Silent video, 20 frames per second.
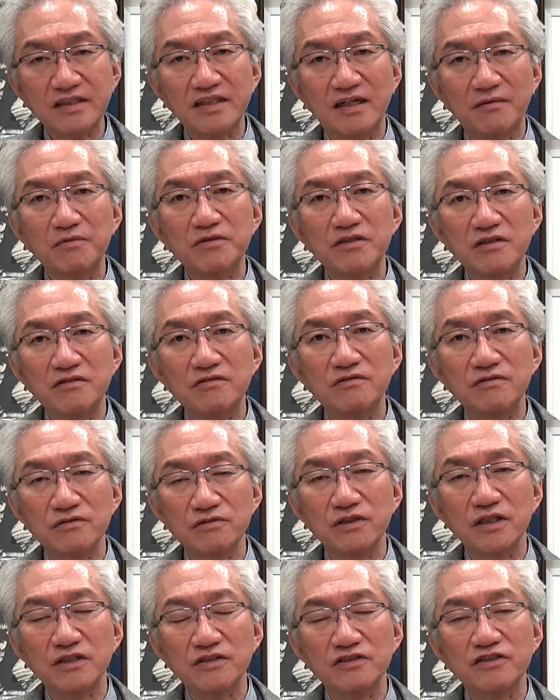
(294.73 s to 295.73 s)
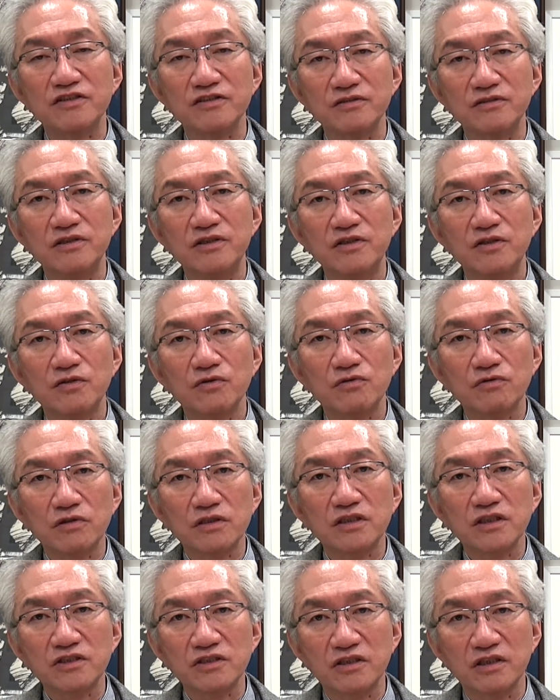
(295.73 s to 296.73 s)
やめてるという現実こ
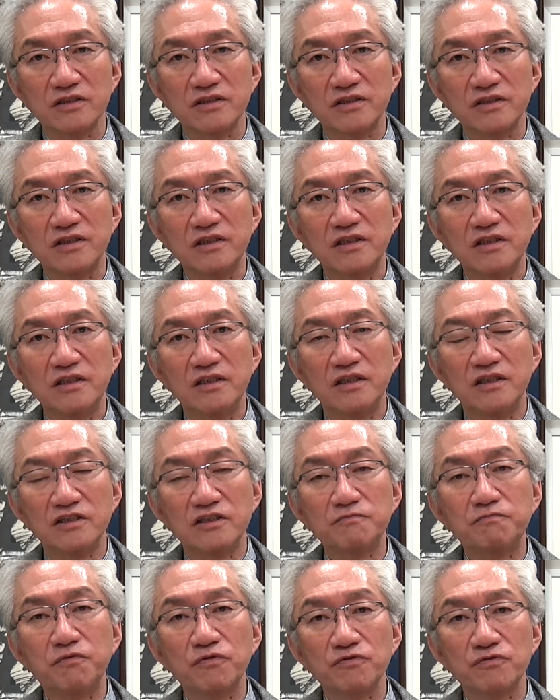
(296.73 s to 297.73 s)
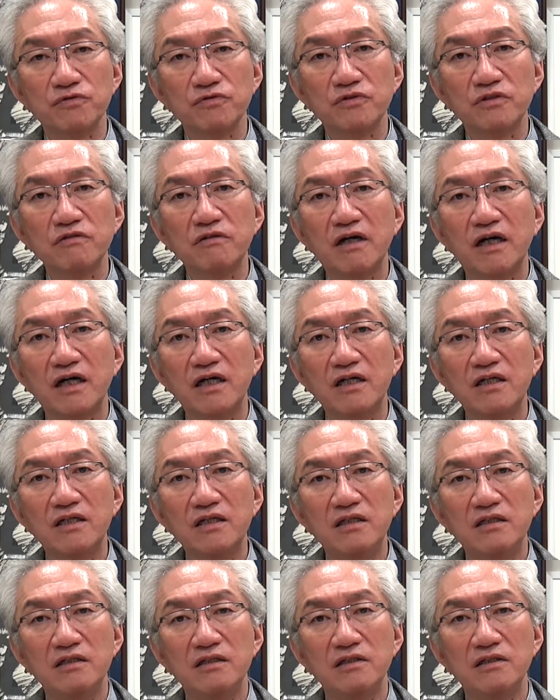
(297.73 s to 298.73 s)
れは確かに日本にとっては、
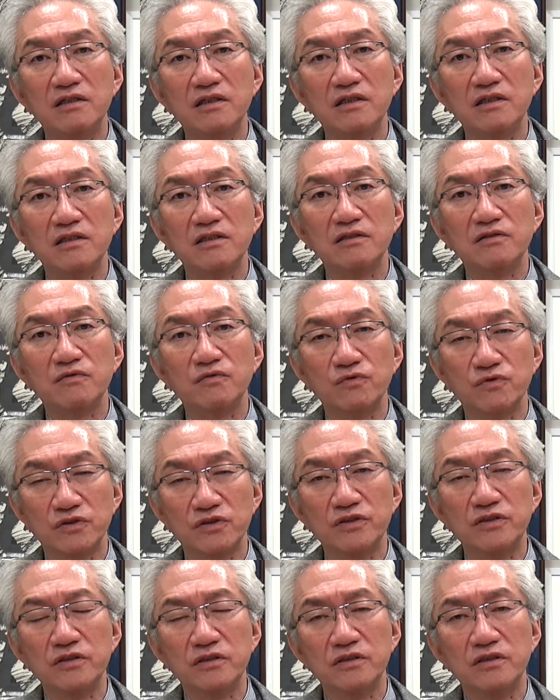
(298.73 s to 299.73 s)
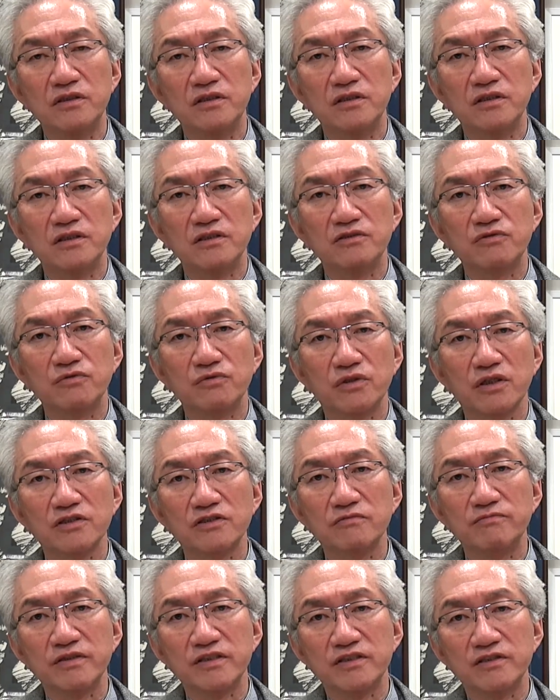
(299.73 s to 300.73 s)
えー、大いに評価
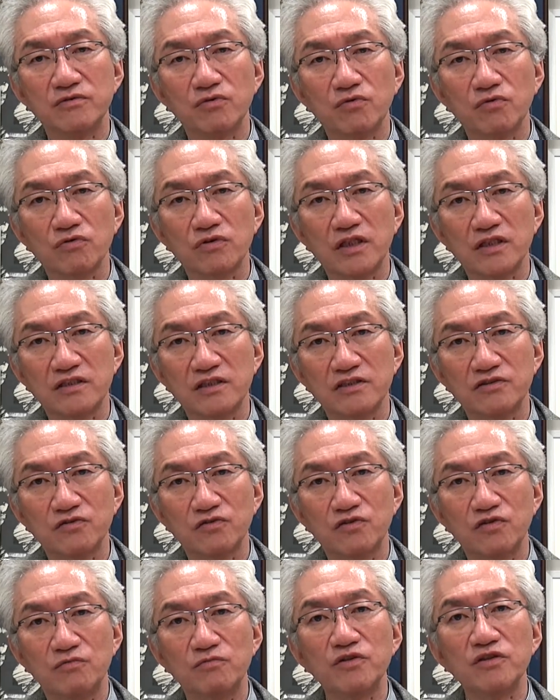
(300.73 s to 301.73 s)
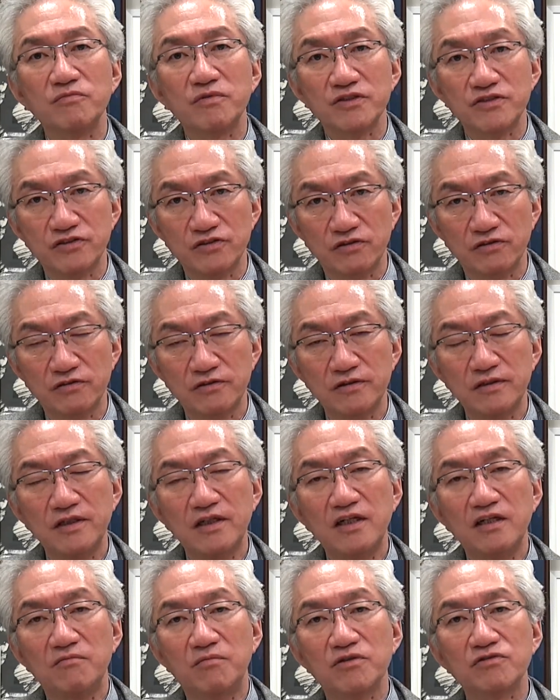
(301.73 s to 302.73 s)
すべきところだったと思いますよ。
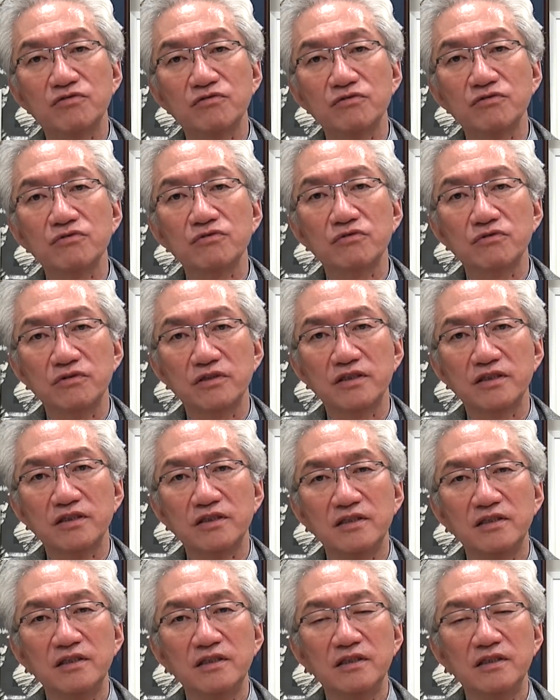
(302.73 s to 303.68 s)
まあ、そういうことで、